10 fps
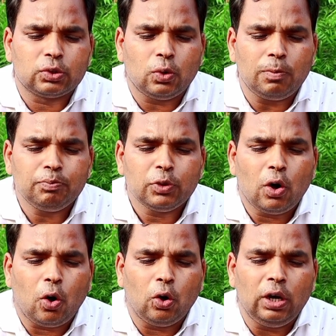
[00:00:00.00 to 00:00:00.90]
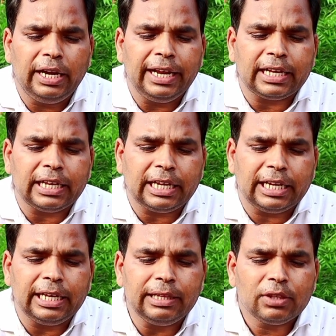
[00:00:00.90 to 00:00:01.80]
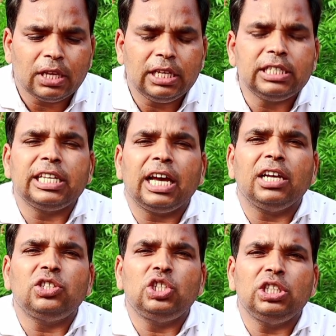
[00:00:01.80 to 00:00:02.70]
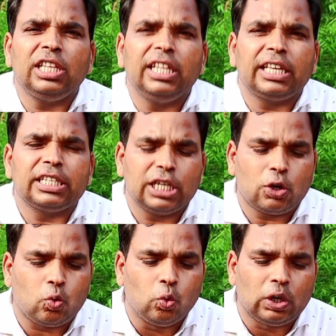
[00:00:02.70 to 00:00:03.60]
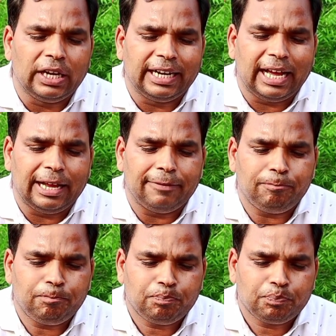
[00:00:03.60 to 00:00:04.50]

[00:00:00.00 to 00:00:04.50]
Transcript: इसको और ले करके इसे अच्छी तरीके से कूट लेना है